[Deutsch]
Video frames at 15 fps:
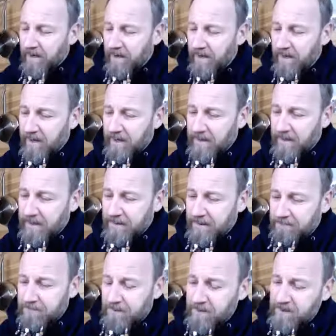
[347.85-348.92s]
Äh,
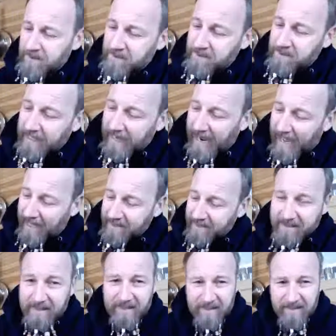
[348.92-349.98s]
mit dieses
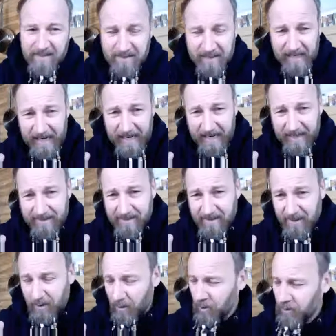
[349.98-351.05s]
Glas. Dieses
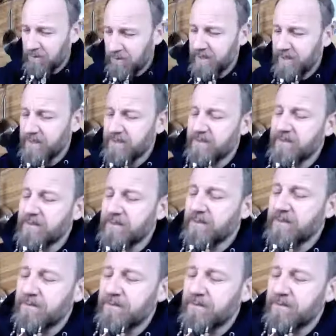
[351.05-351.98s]
Glas habe ich jetzt